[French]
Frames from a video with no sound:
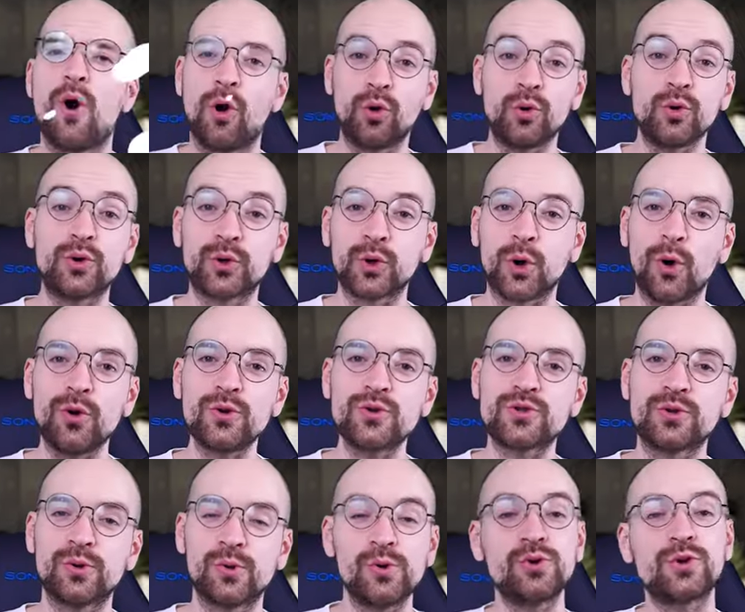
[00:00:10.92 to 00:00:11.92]

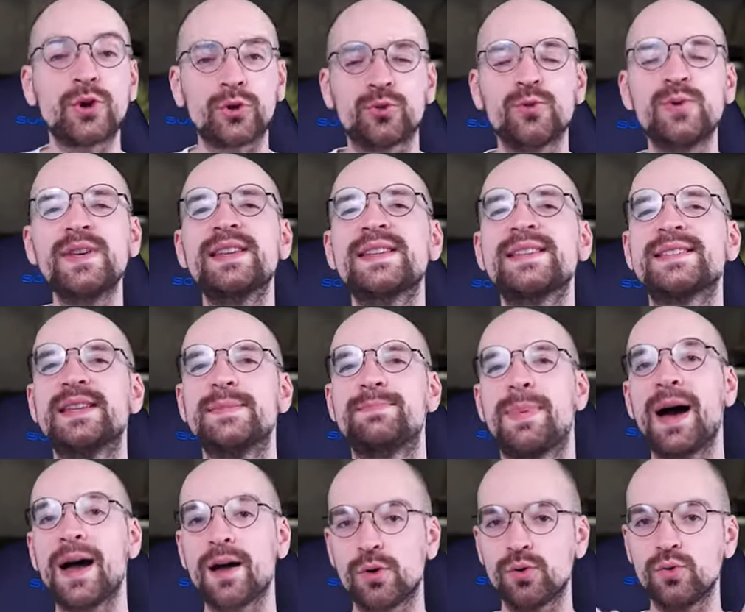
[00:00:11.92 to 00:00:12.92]
l'occurrence, aujourd'hui, c'est
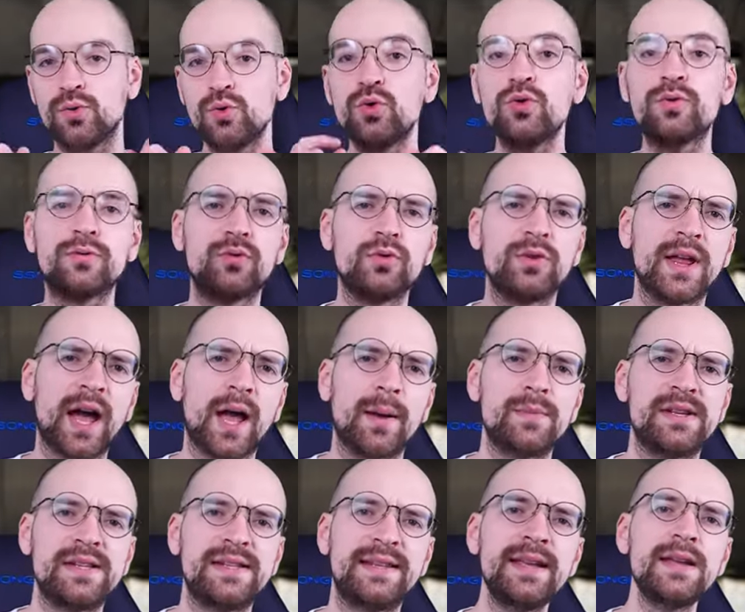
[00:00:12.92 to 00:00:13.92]
pas une
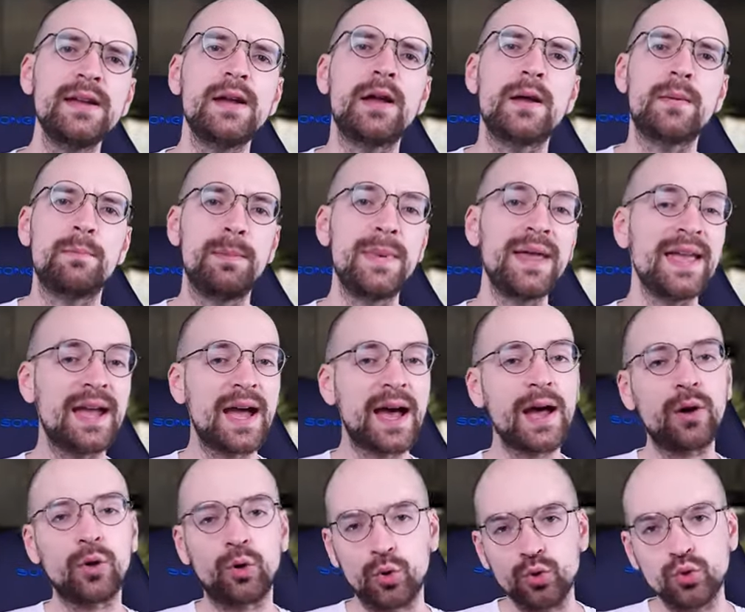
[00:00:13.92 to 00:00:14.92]
vulnérabilité, mais
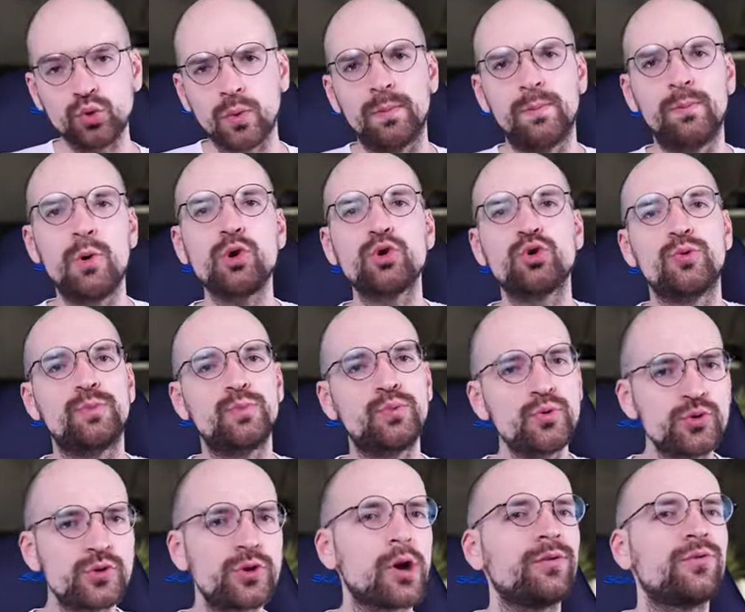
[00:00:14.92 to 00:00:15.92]
un regroupement de
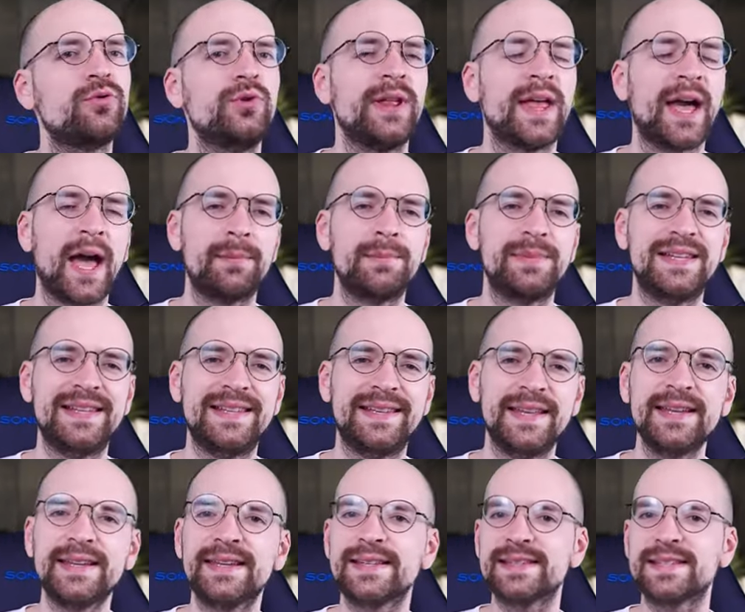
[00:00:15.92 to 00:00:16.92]
plusieurs
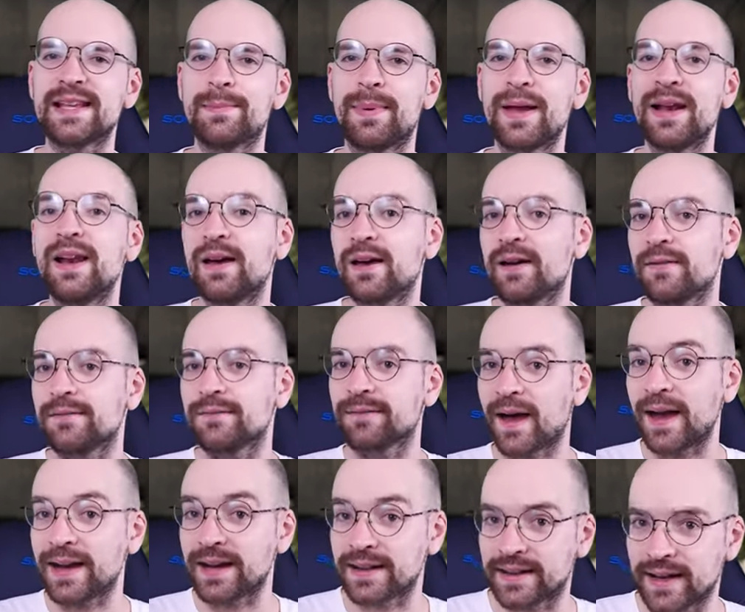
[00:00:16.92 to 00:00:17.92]
vulnérabilités qui s'appelle
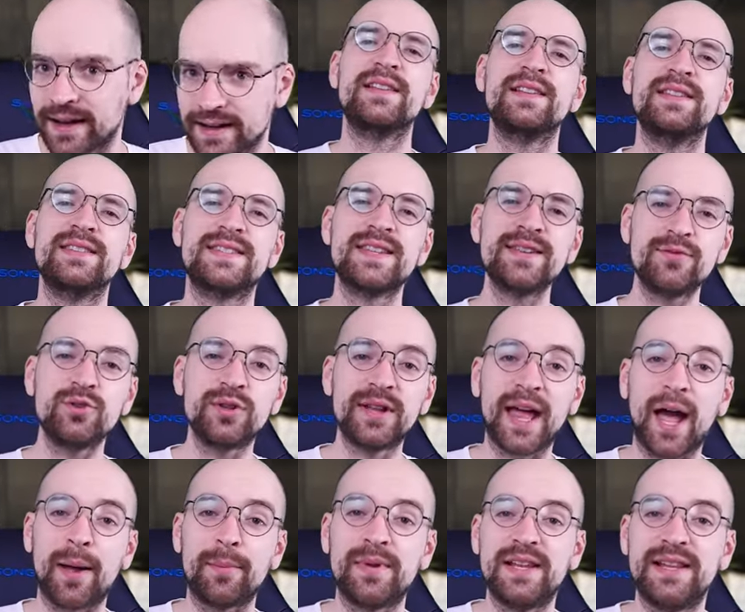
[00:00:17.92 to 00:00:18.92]
Fragatax. Ces
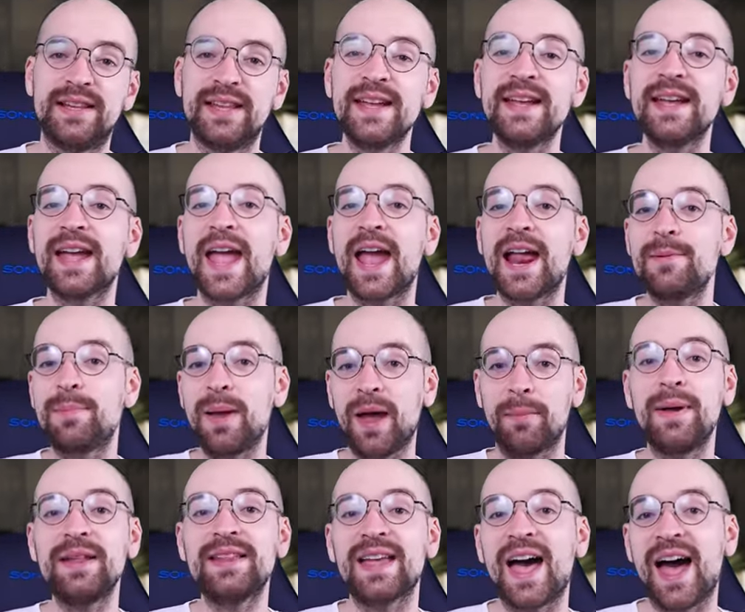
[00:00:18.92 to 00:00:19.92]
vulnérabilités, elles
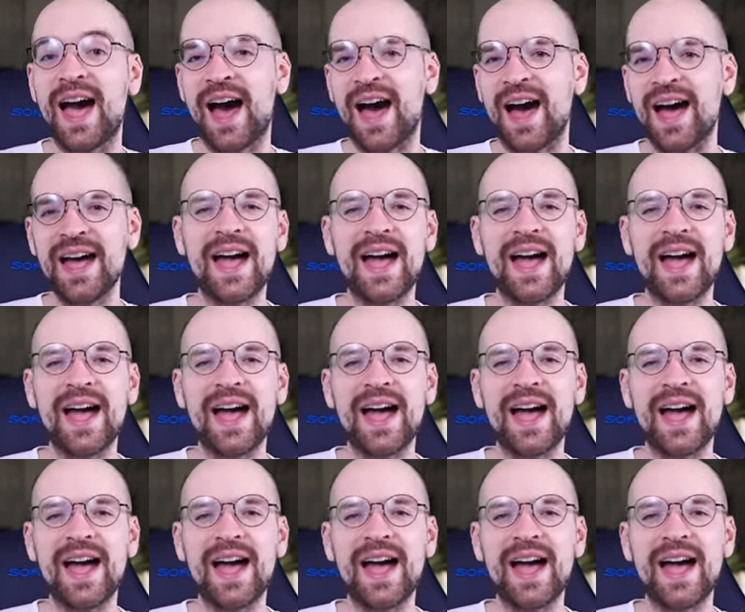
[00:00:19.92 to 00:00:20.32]
permettent à un